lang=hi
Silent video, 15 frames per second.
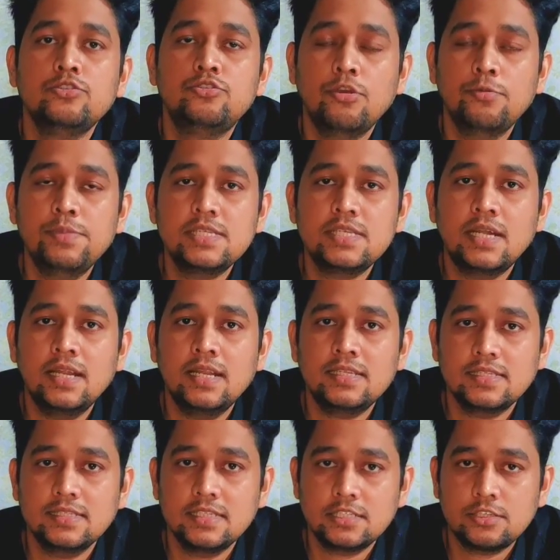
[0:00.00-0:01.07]
जो भी सैंडल
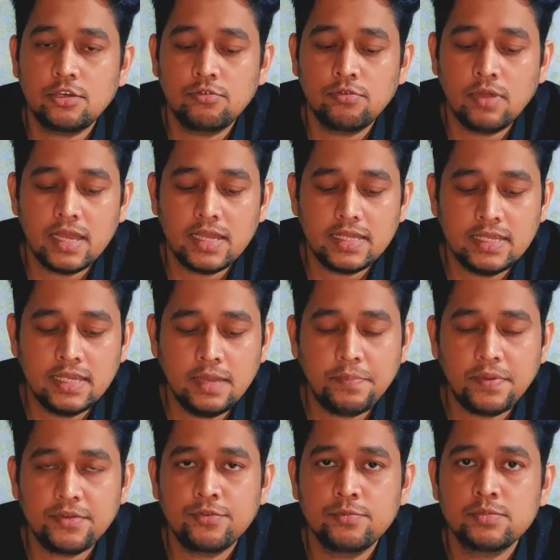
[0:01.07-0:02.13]
सजेस्ट करूंगा ये
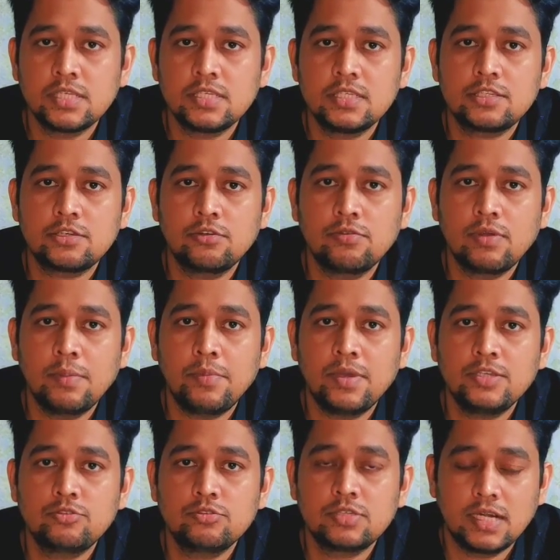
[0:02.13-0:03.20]
परफ्यूम सजेस्ट करूंगा
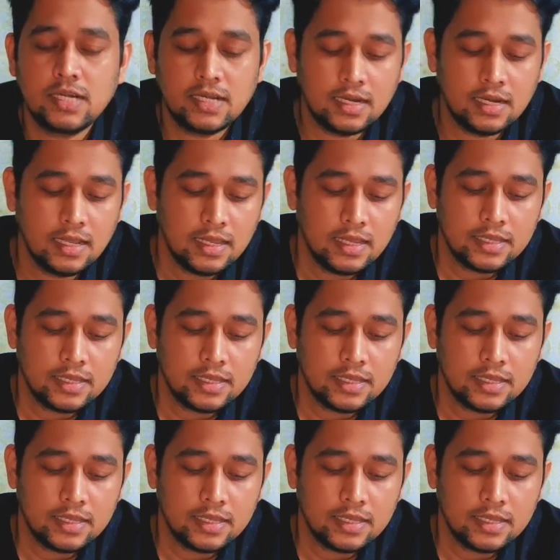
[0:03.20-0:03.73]
मैसूर सैंडल